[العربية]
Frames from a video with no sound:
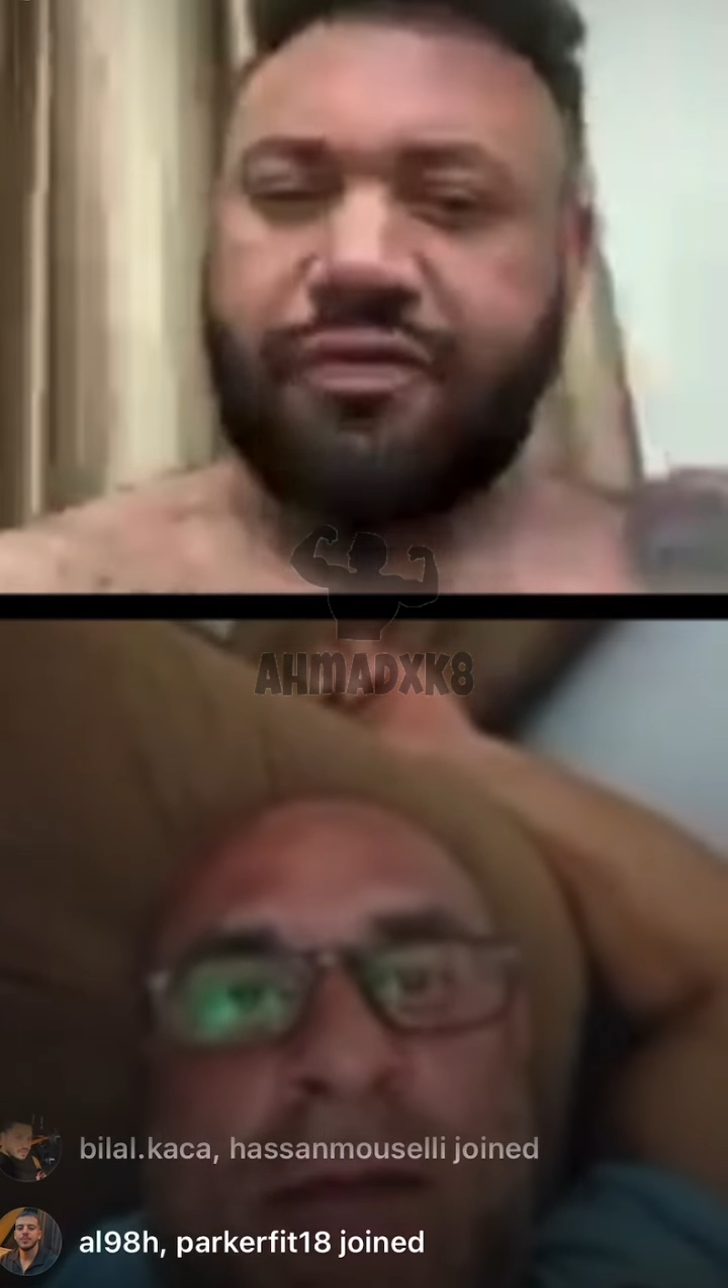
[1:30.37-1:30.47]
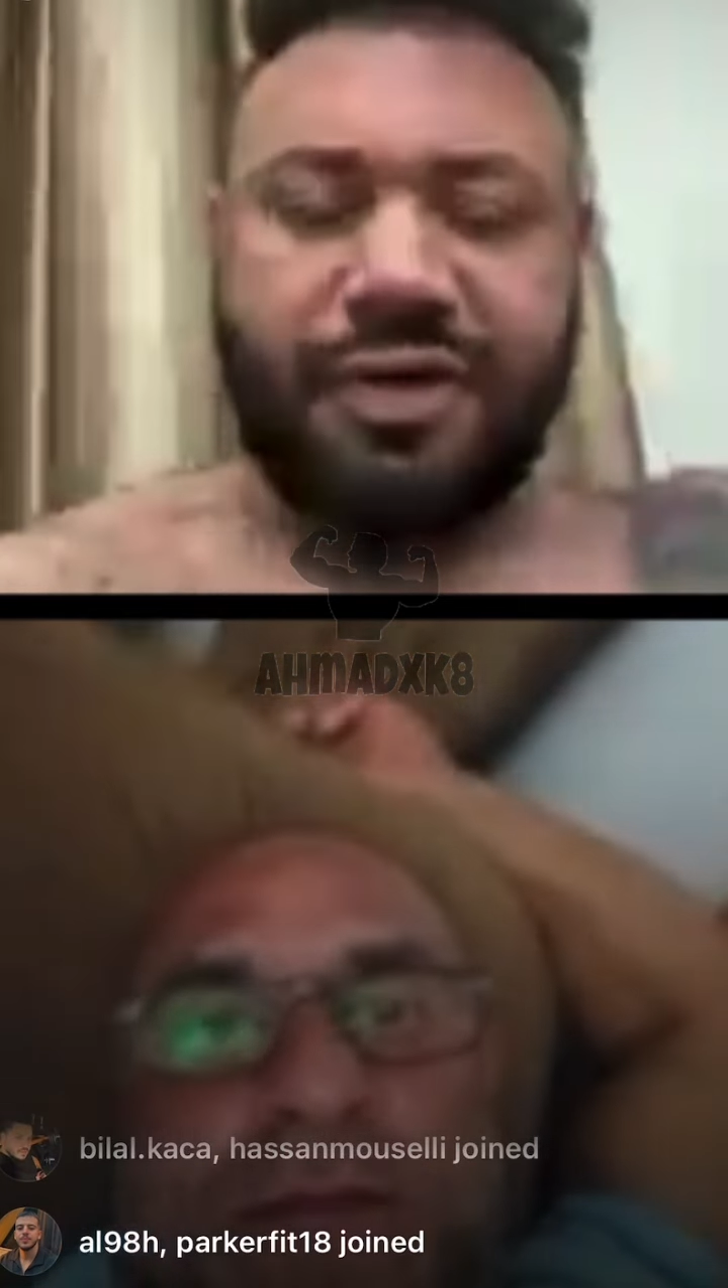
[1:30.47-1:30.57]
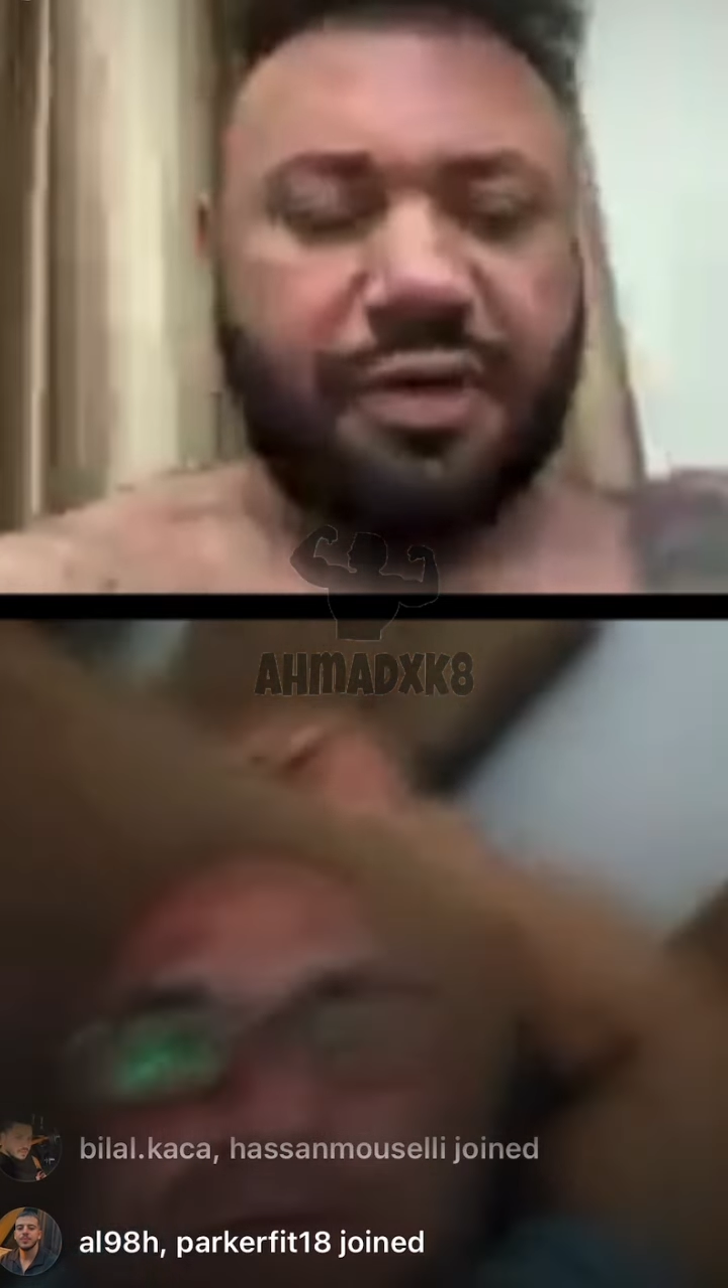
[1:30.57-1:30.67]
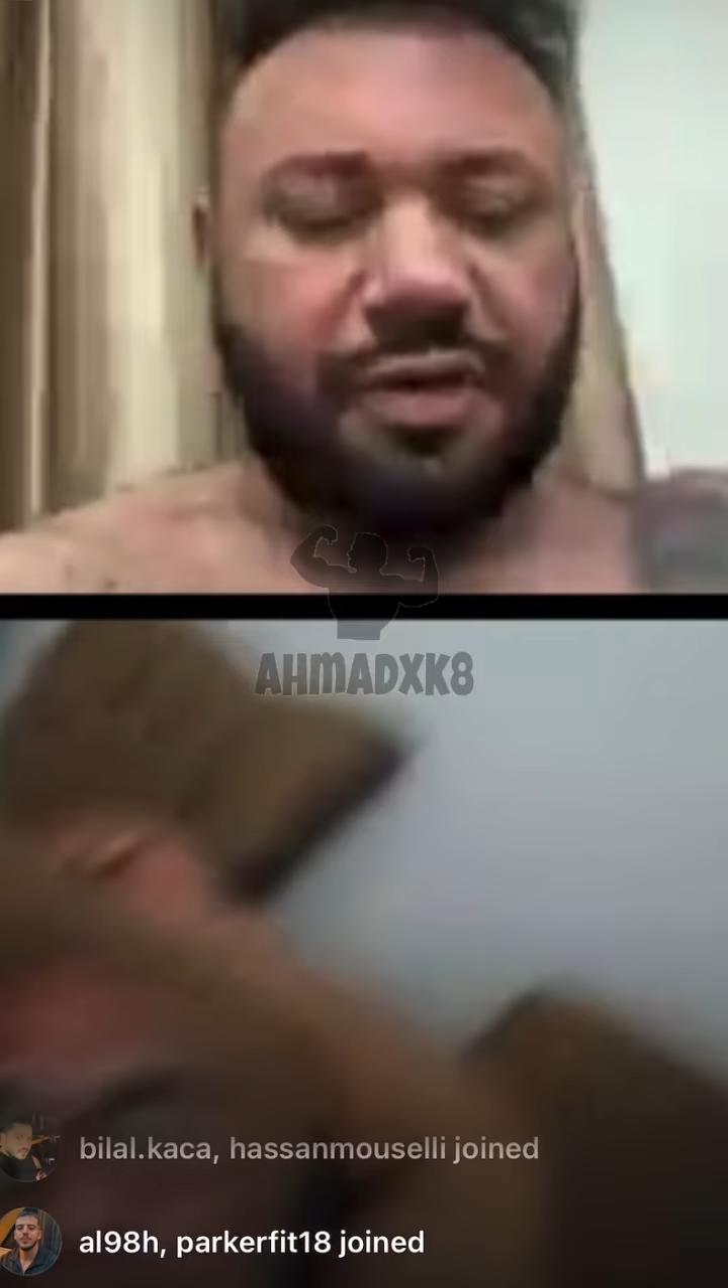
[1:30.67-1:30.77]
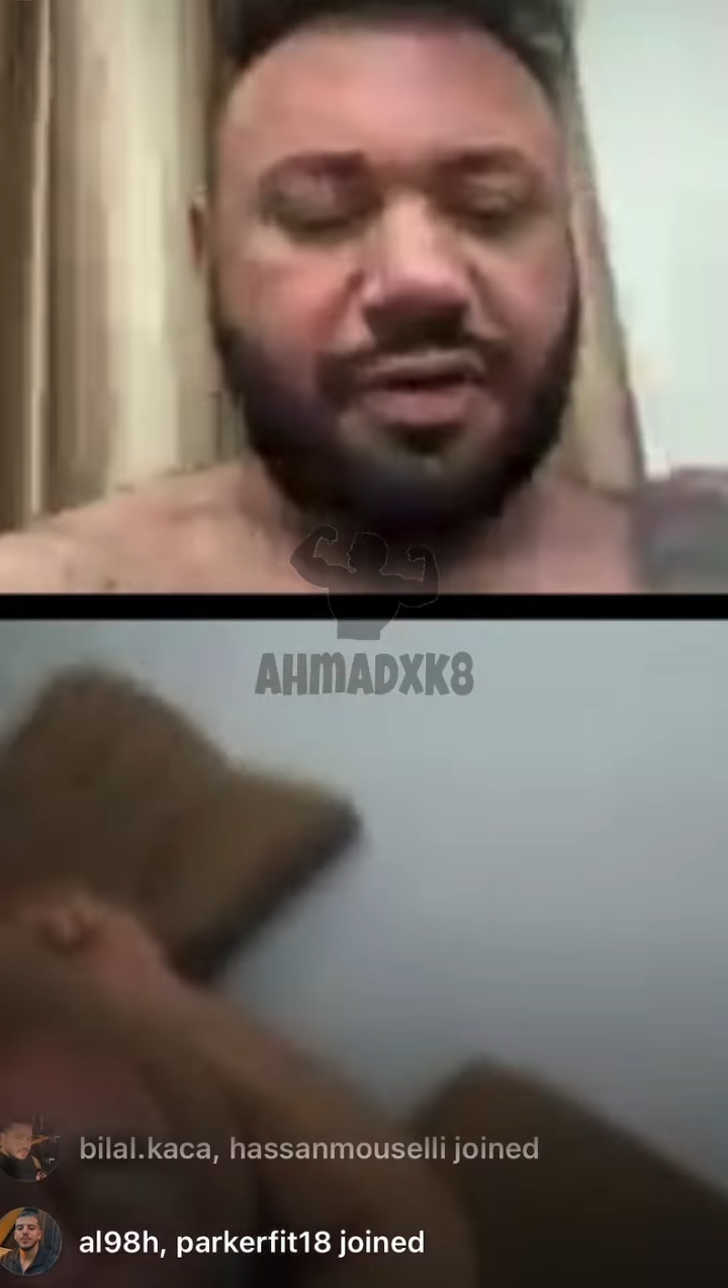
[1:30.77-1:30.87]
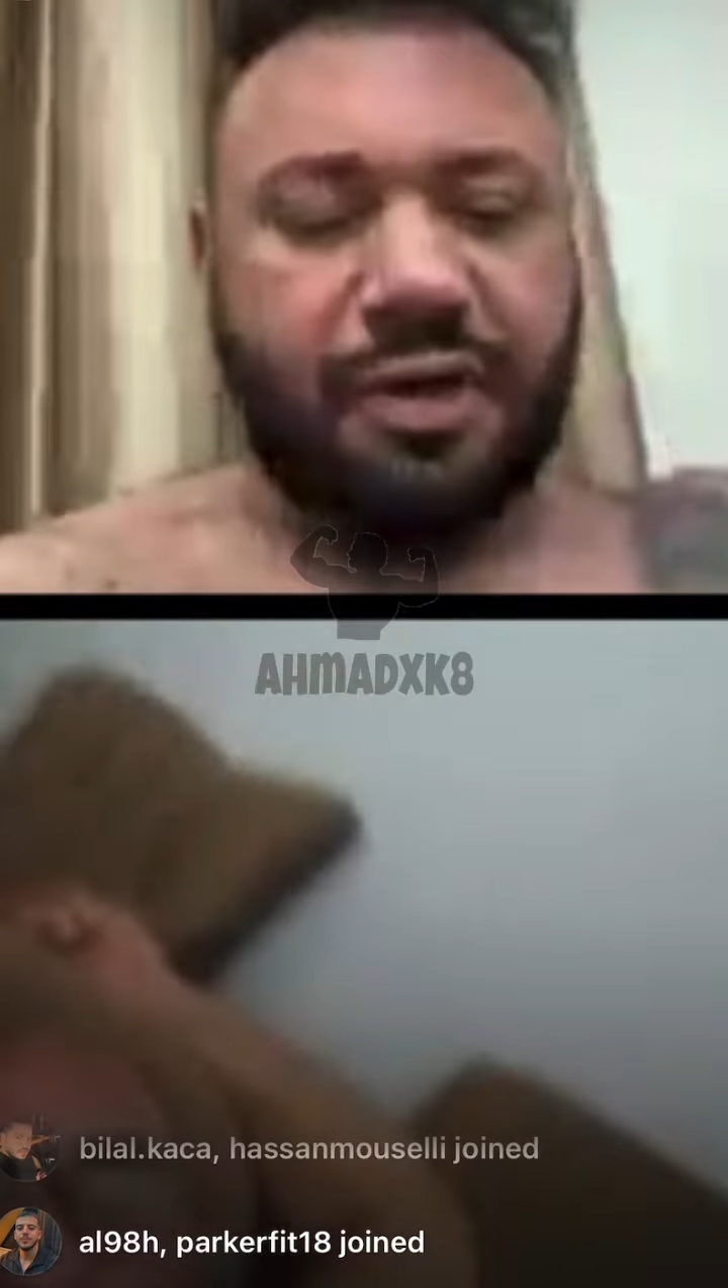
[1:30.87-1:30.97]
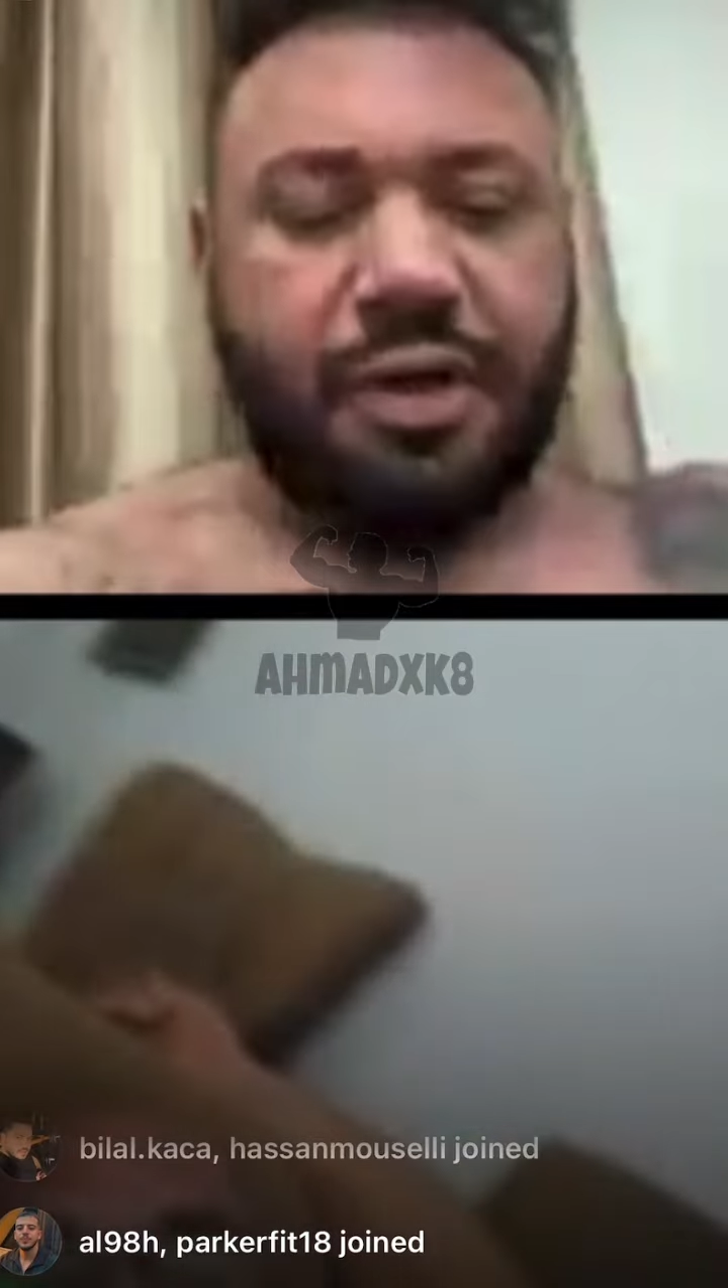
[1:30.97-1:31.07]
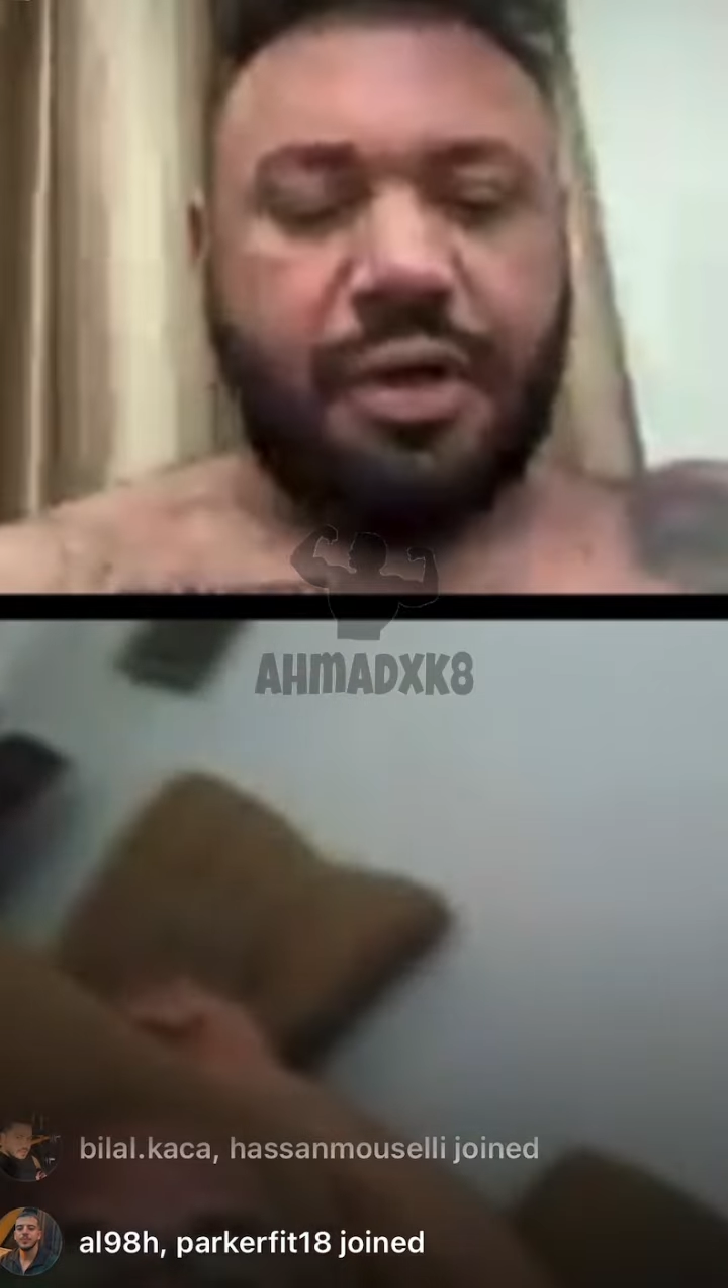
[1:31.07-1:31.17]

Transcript: في